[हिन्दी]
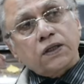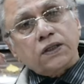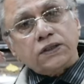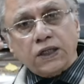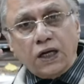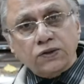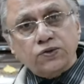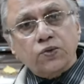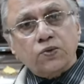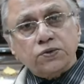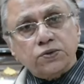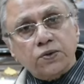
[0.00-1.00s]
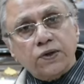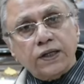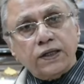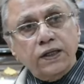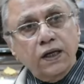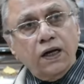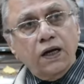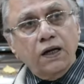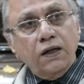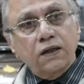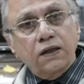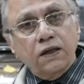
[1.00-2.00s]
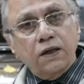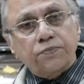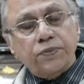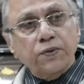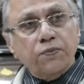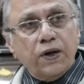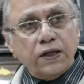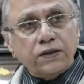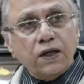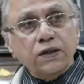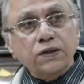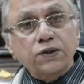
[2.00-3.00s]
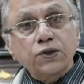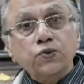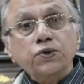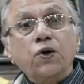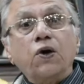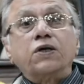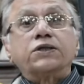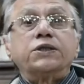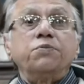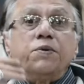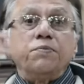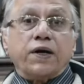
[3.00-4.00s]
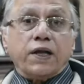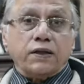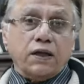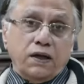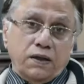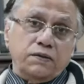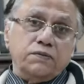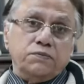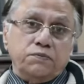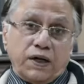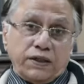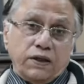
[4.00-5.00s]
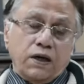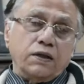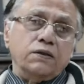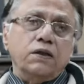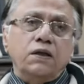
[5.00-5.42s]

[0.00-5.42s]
के साथ जो कुछ उन्होंने किया अपने वक्त का न्यूयॉर्क से भी बड़ा था बगदाद